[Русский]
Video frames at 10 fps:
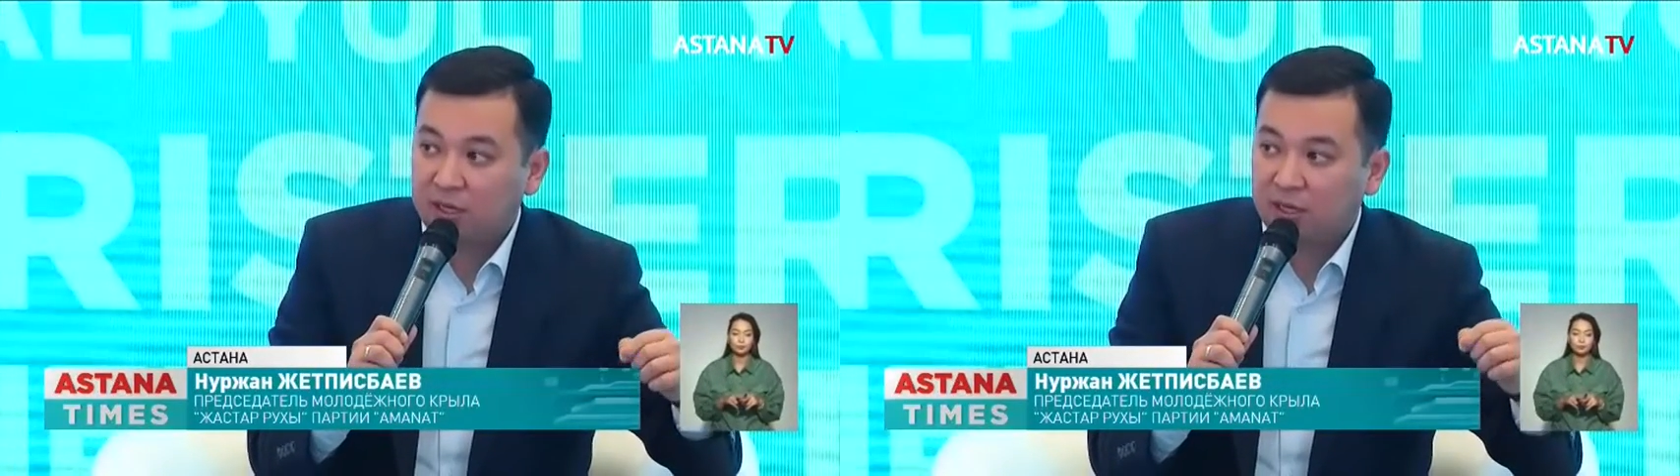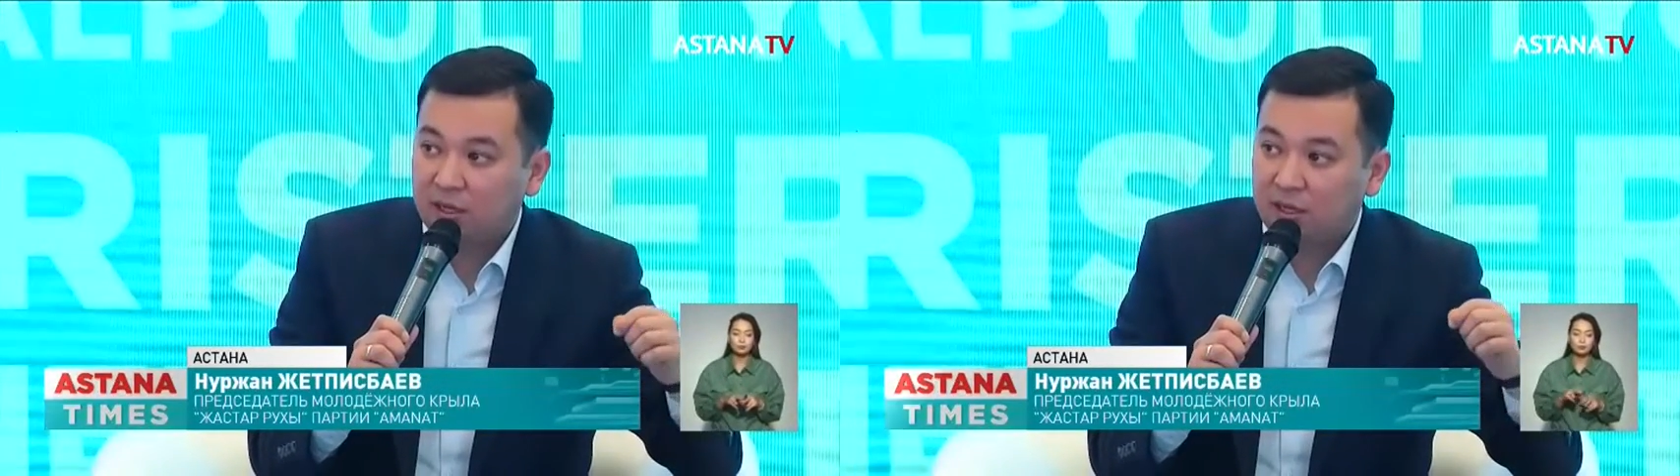
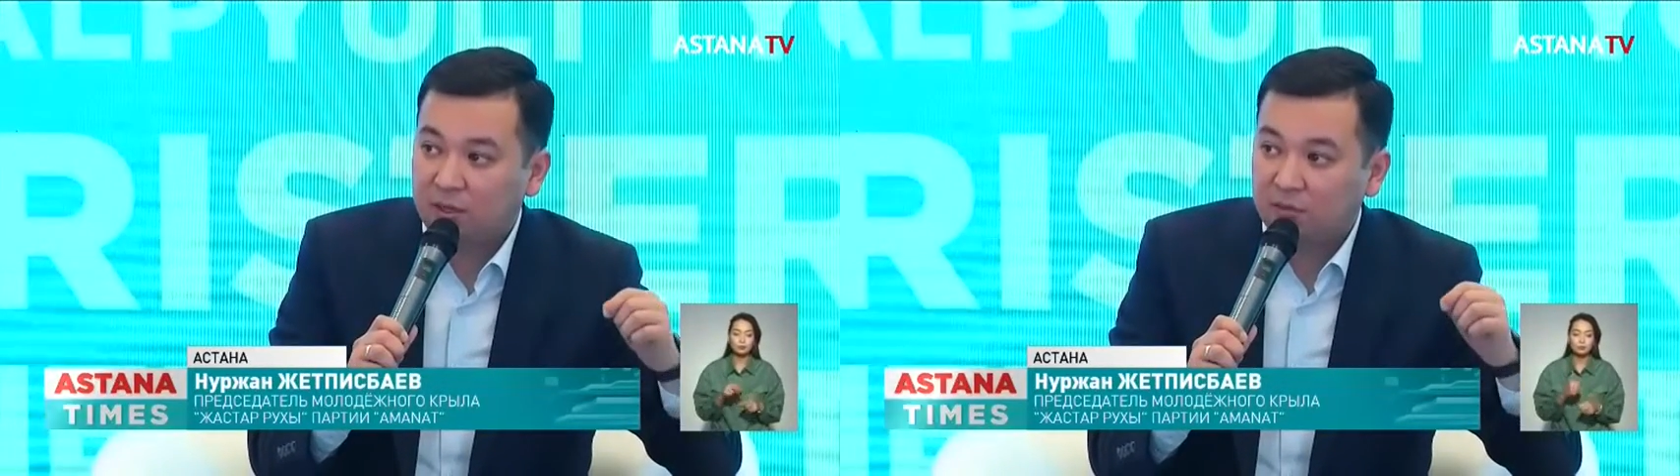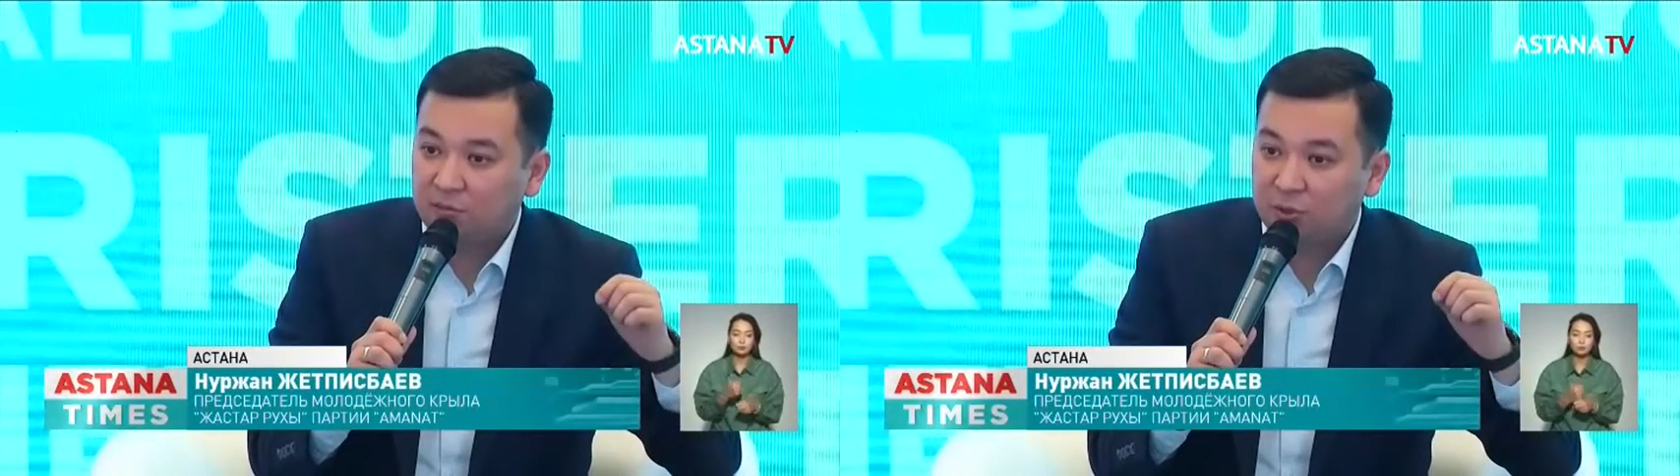
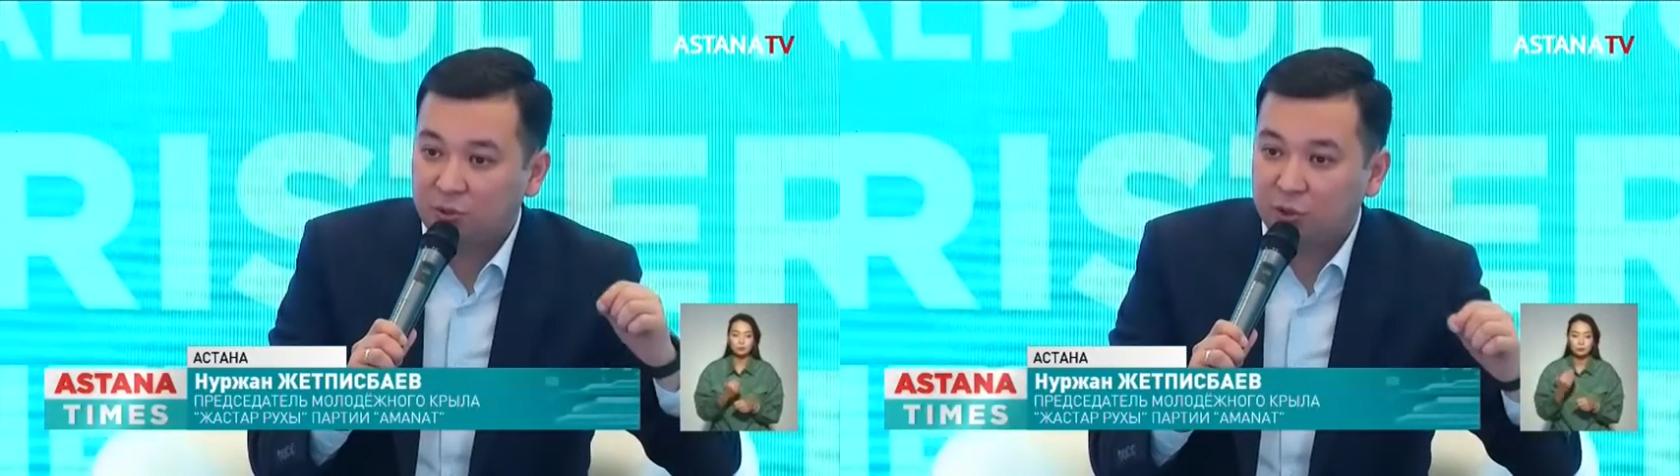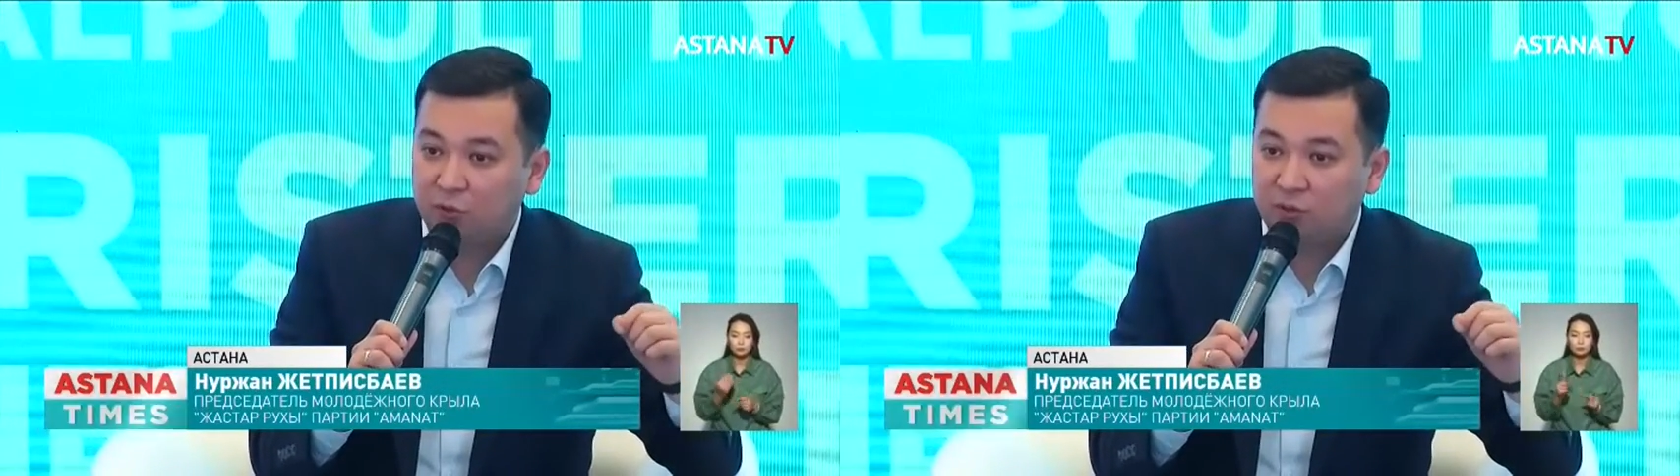а,
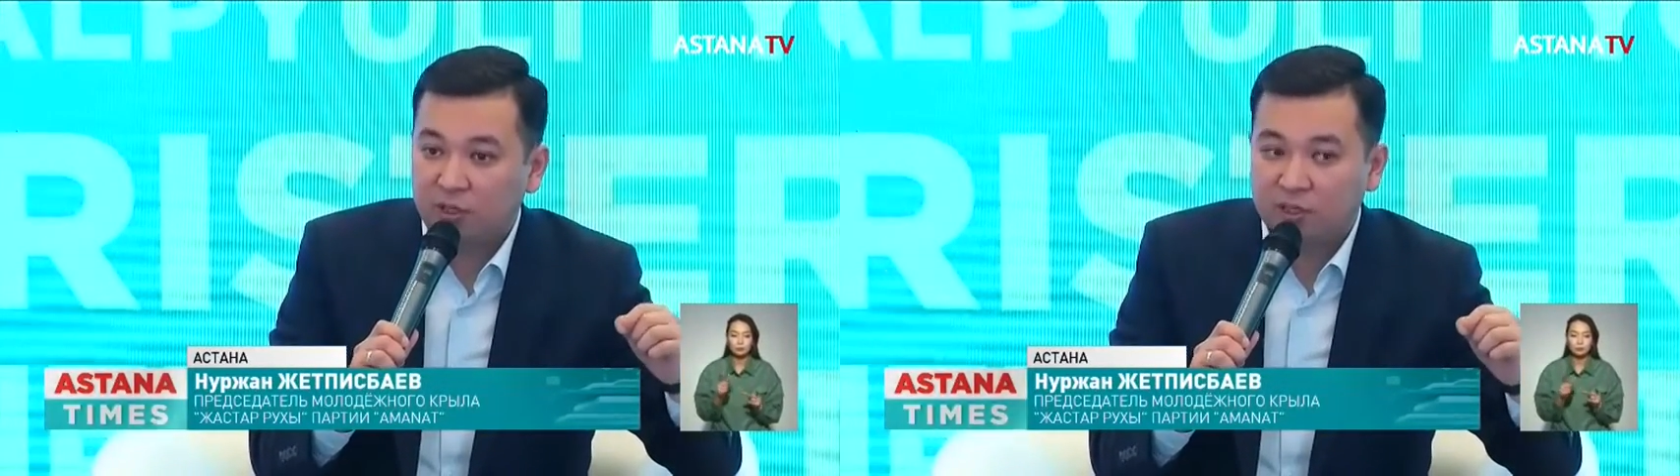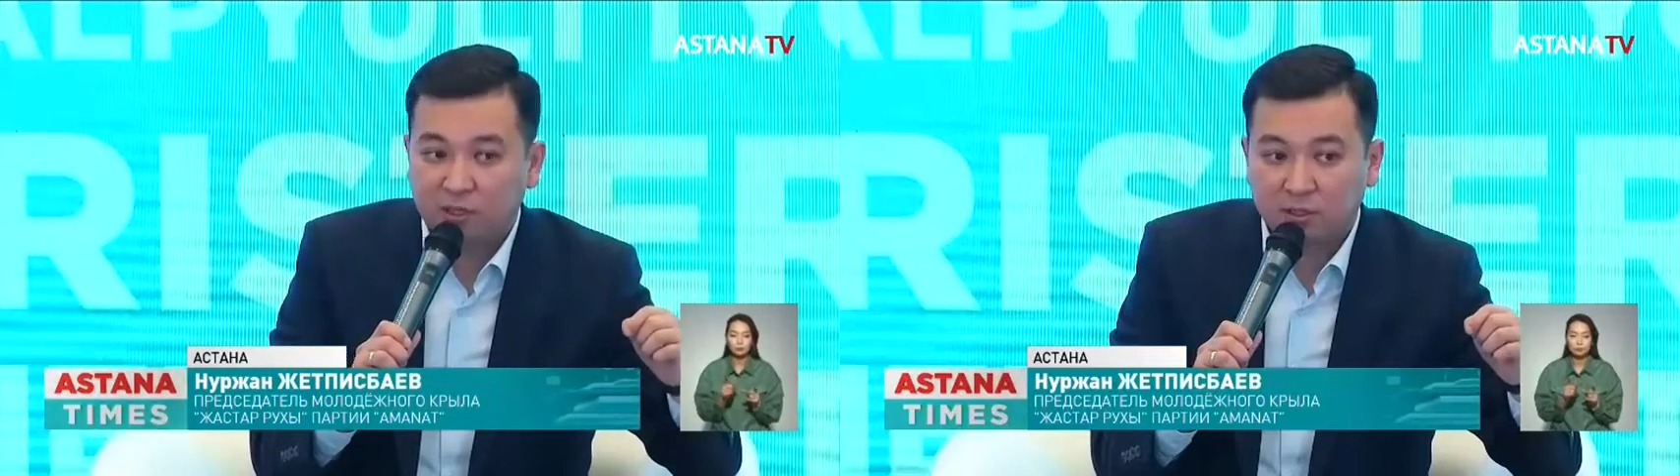
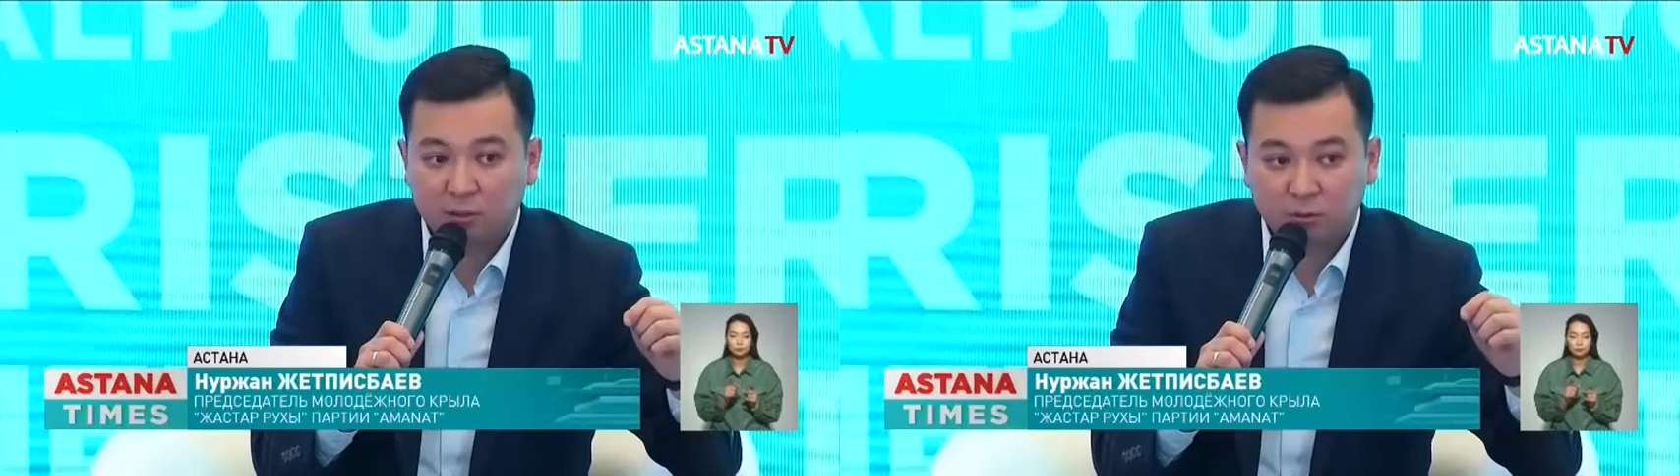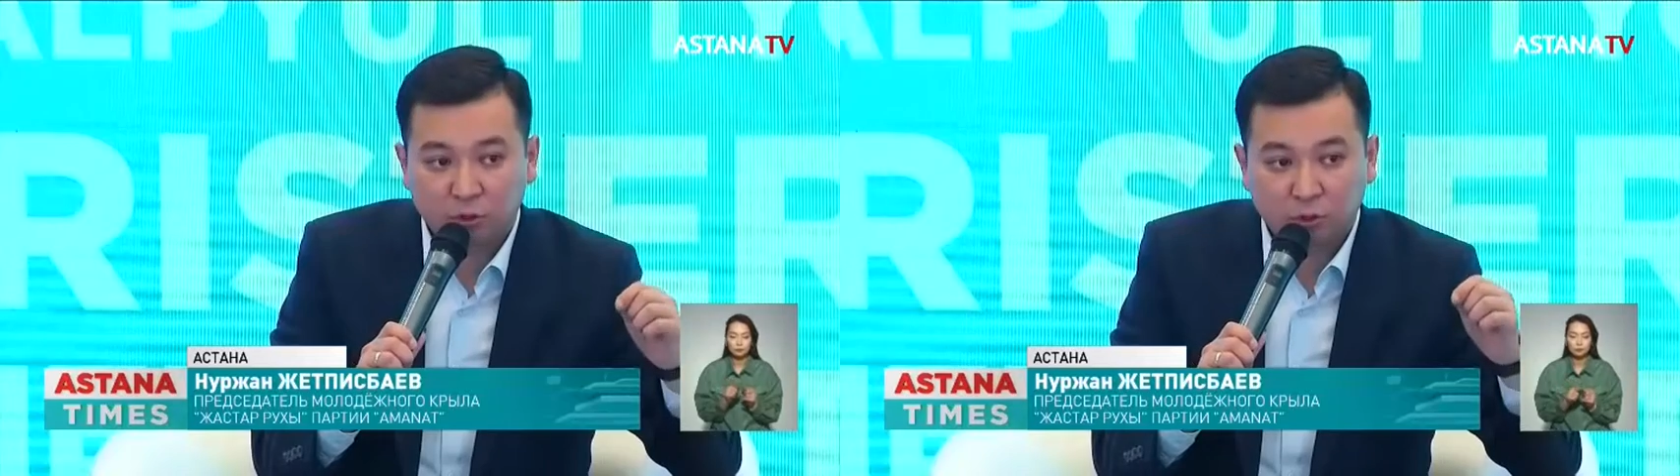безусловно,
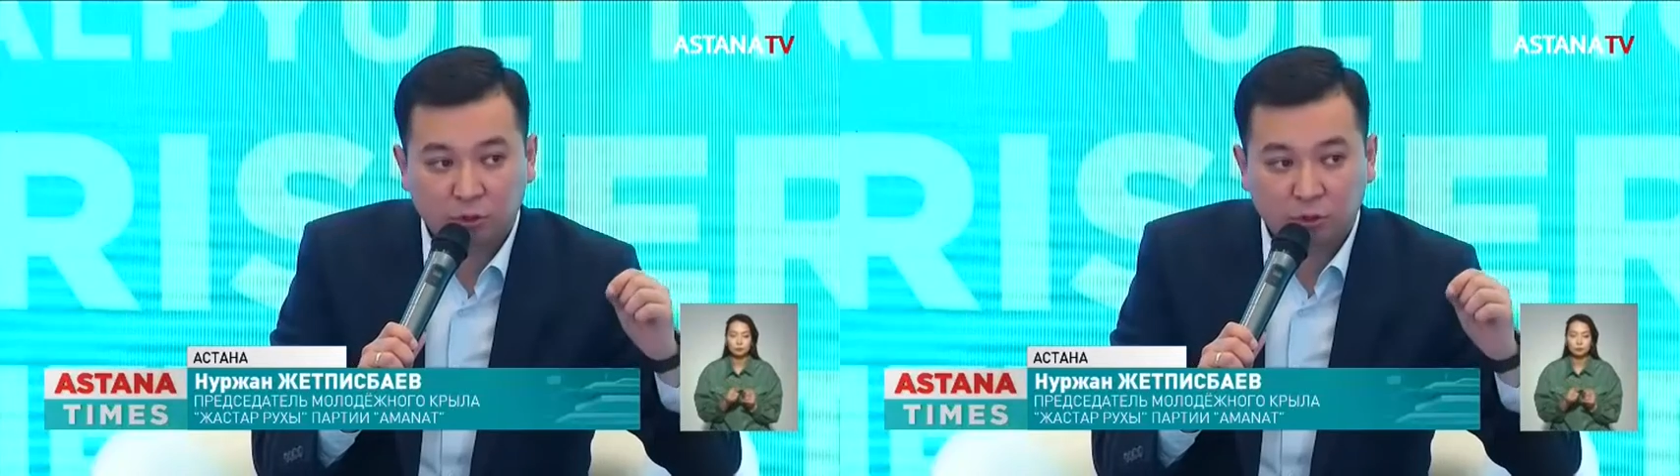констатируют,